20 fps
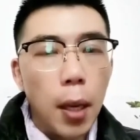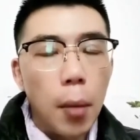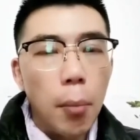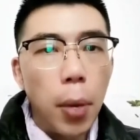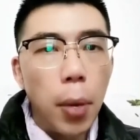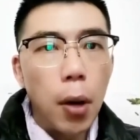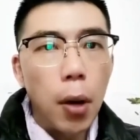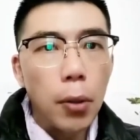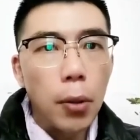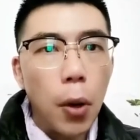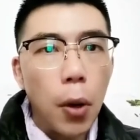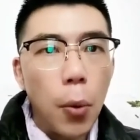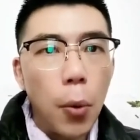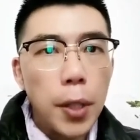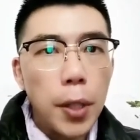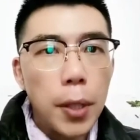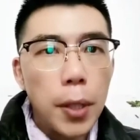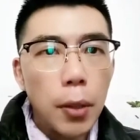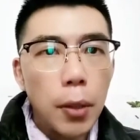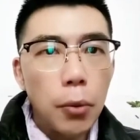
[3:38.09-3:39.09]
跑到卫
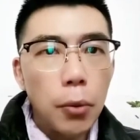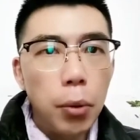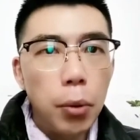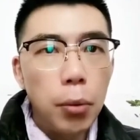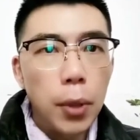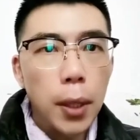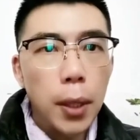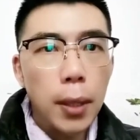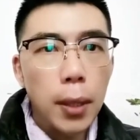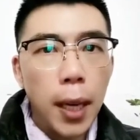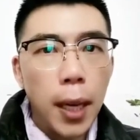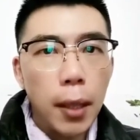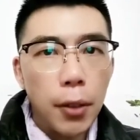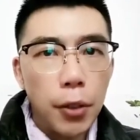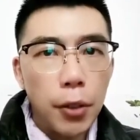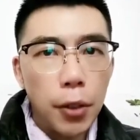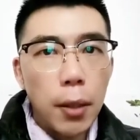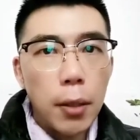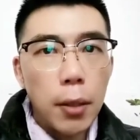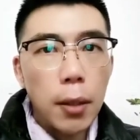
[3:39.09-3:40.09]
生间吐的那个
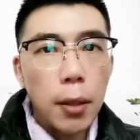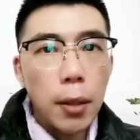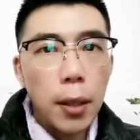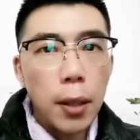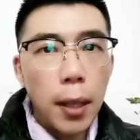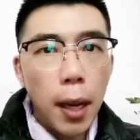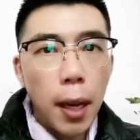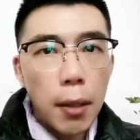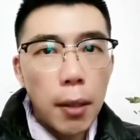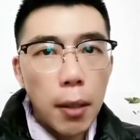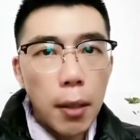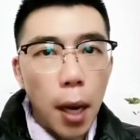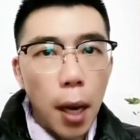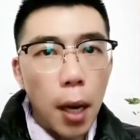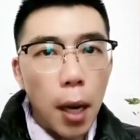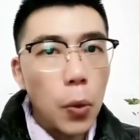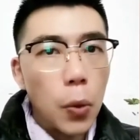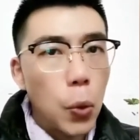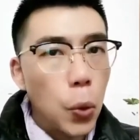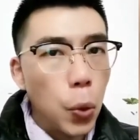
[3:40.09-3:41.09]
是肝
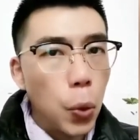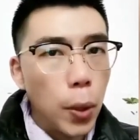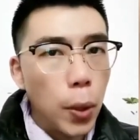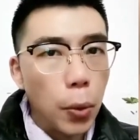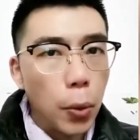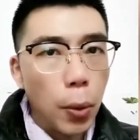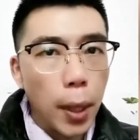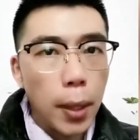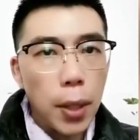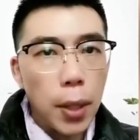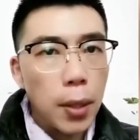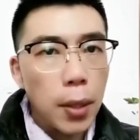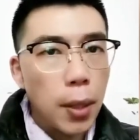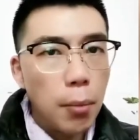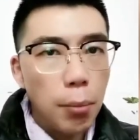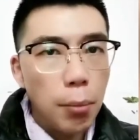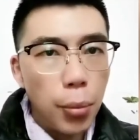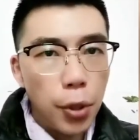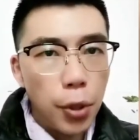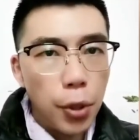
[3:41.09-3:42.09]
肠寸断，
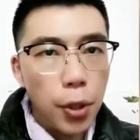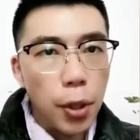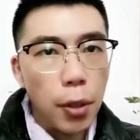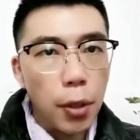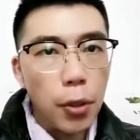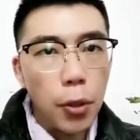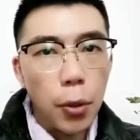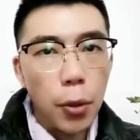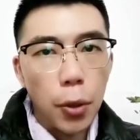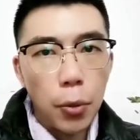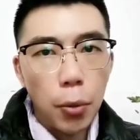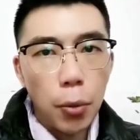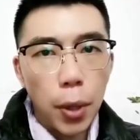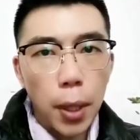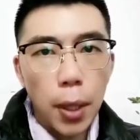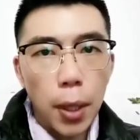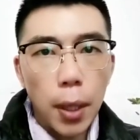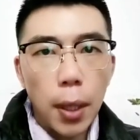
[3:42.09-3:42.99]
真不是人受的罪。